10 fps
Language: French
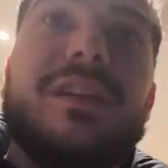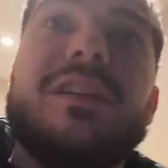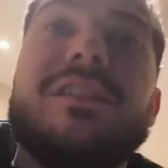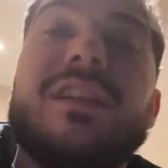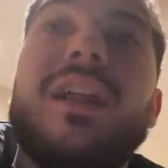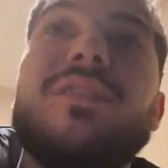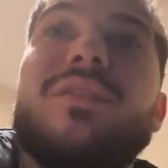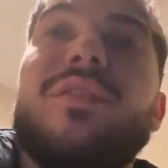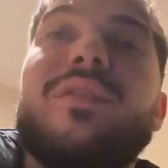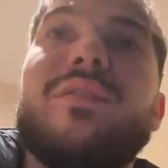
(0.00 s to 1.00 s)
j'étais là en
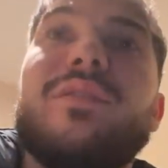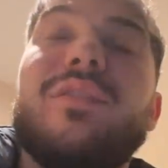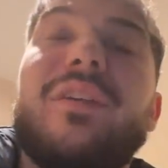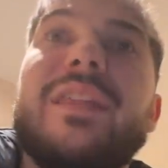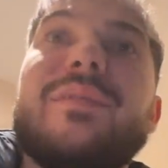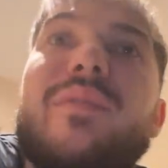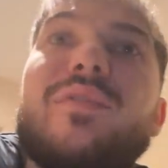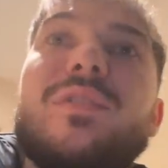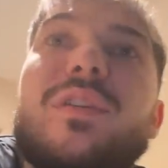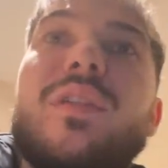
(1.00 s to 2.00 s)
train de regarder ma
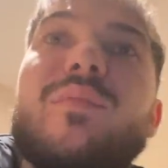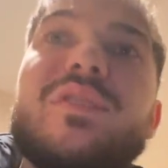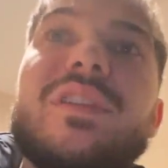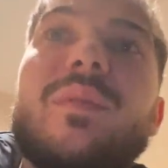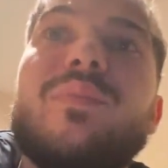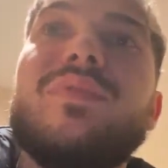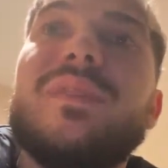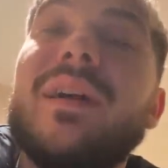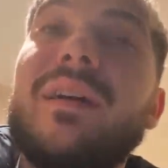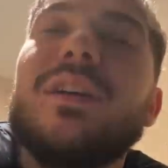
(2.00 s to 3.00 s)
voiture, en train de me dire
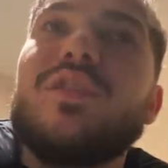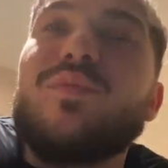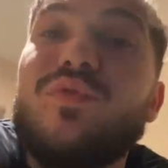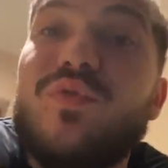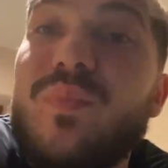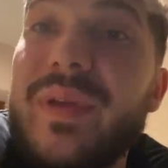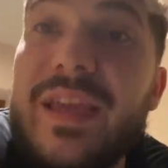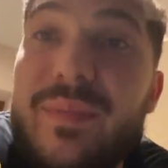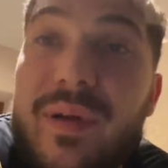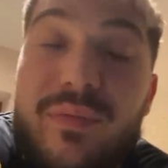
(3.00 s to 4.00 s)
putain, je me suis
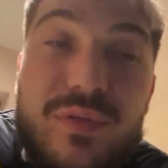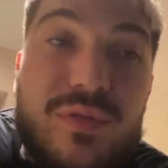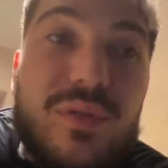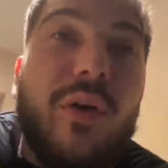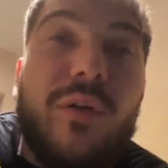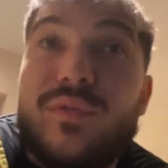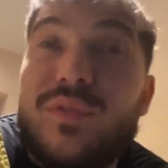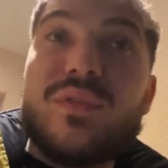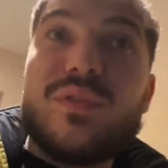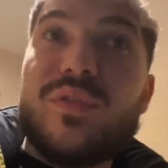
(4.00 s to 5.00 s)
payé ma voiture en
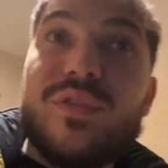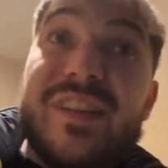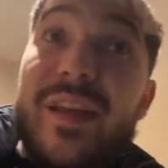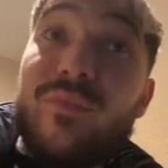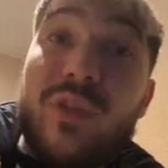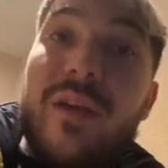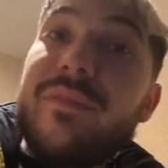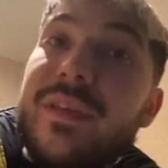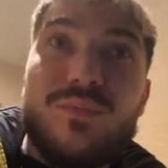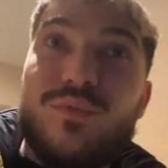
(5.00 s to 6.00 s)
faisant ce que j'aime dans la
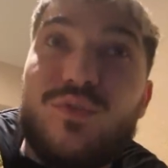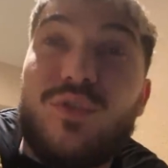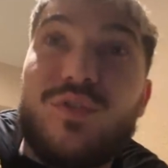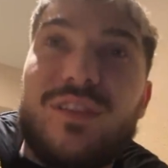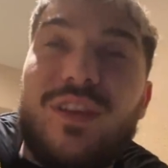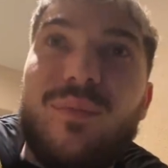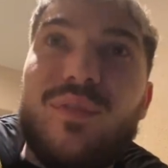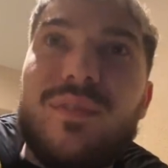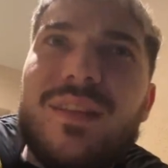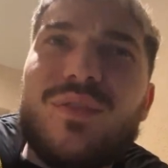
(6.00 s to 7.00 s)
vie. Genre, j'étais en
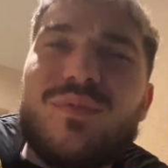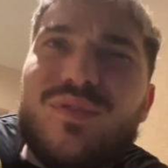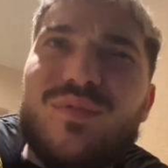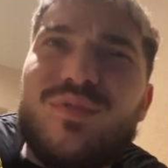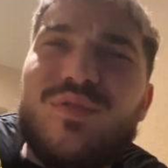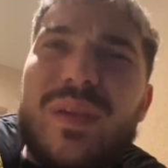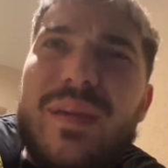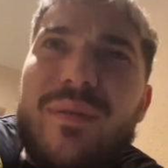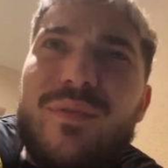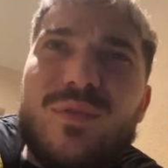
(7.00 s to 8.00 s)
mode putain, je me, suis payé
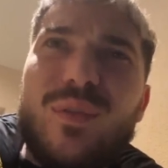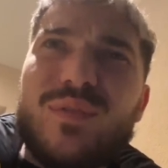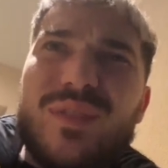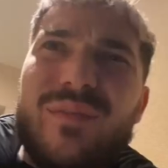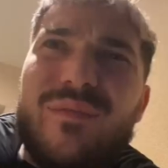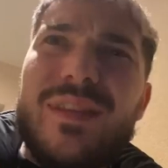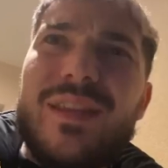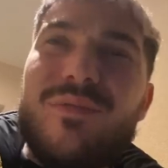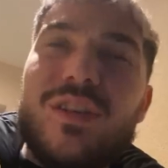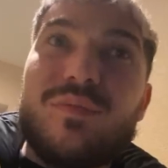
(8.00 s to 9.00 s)
ma voiture en faisant des
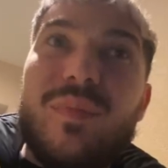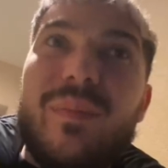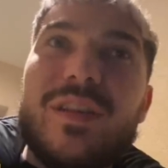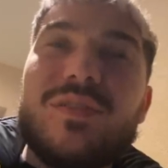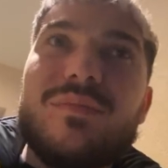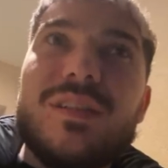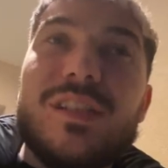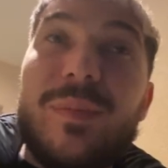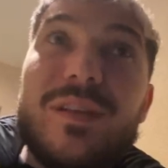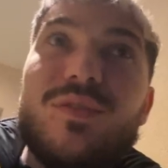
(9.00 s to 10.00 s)
vidéos, dans ma passion.
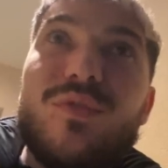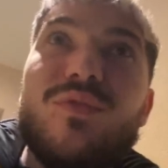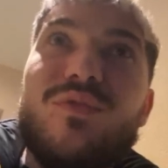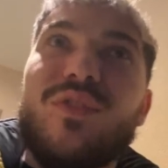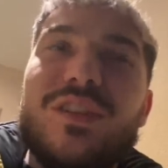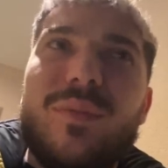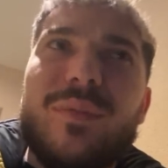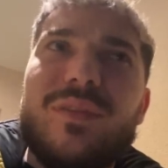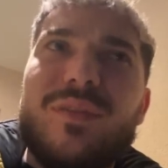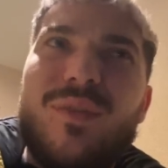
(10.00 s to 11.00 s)
J'ai pris du recul, genre, en
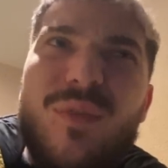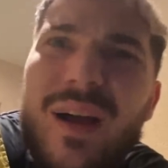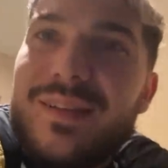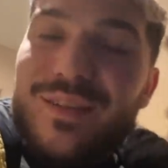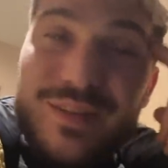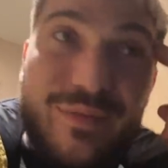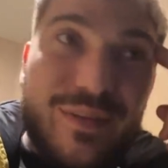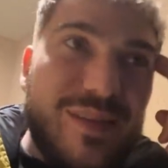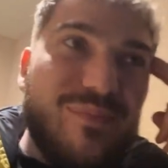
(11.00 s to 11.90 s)
mode quoi genre, Des fois,